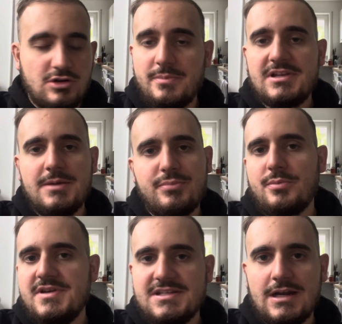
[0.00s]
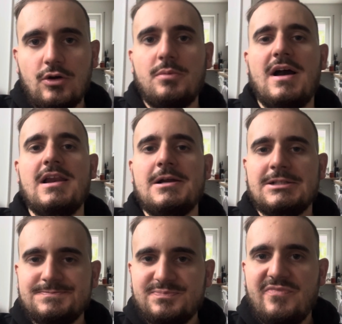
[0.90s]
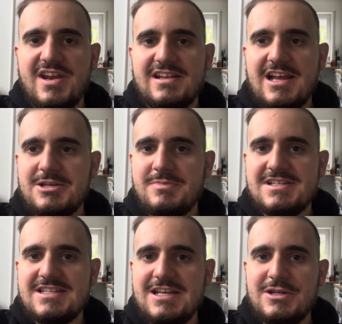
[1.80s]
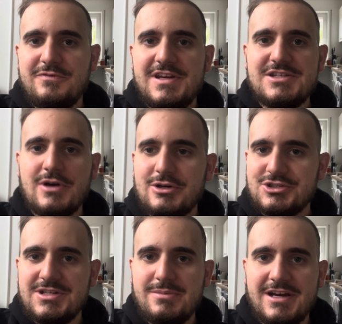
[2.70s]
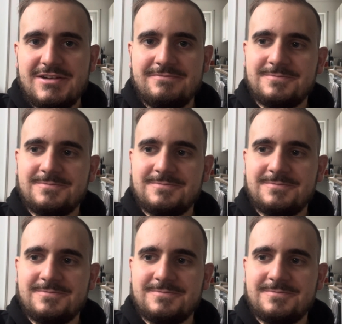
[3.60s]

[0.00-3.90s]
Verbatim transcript: doppelt gibt, probiere ich den auch mal. Werdet gleich mal sehen, wie die so ausschauen, die beiden.